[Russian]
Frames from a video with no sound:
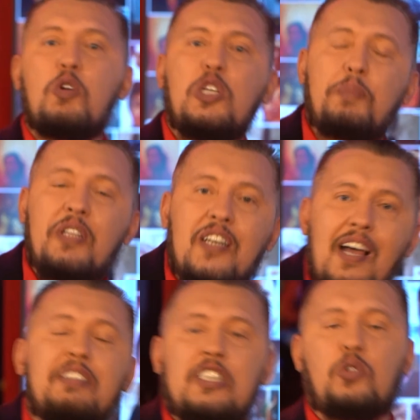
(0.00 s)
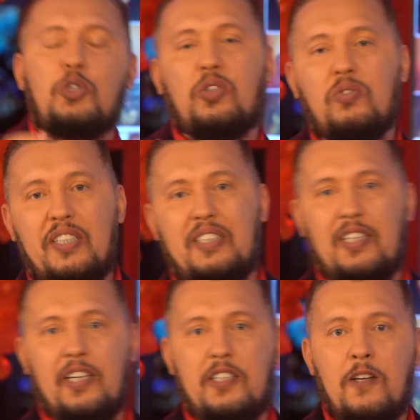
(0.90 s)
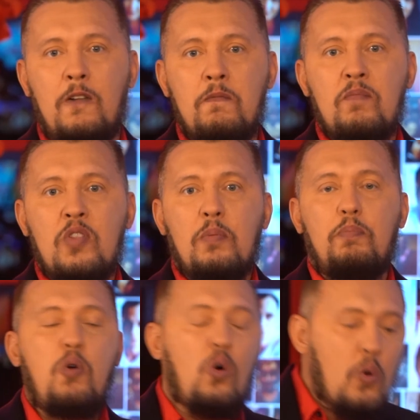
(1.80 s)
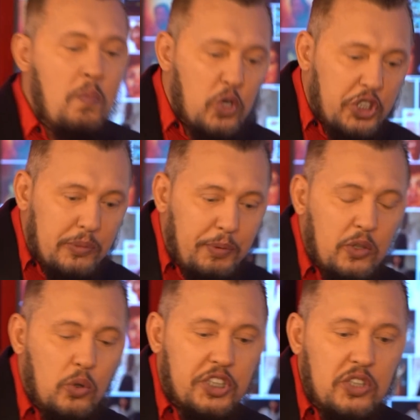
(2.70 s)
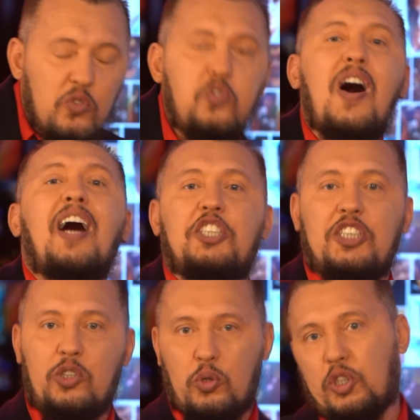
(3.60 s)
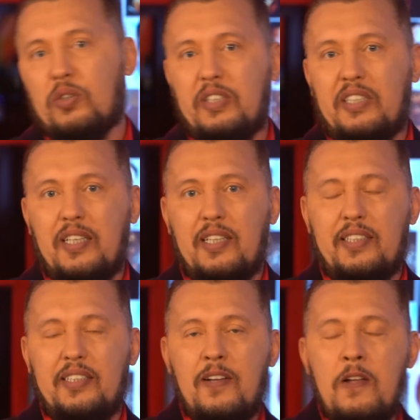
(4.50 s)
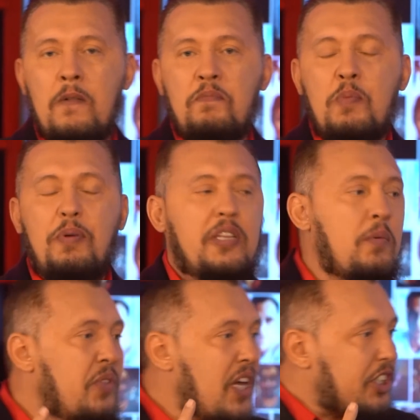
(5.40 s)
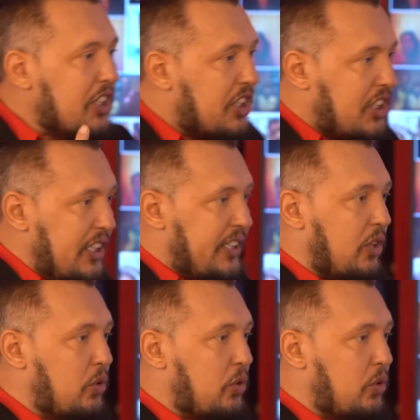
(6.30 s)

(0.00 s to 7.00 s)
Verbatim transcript: может понравиться то, что вы делаете. Богу может быть очень важно то, что вы делаете. Поэтому наша жизнь,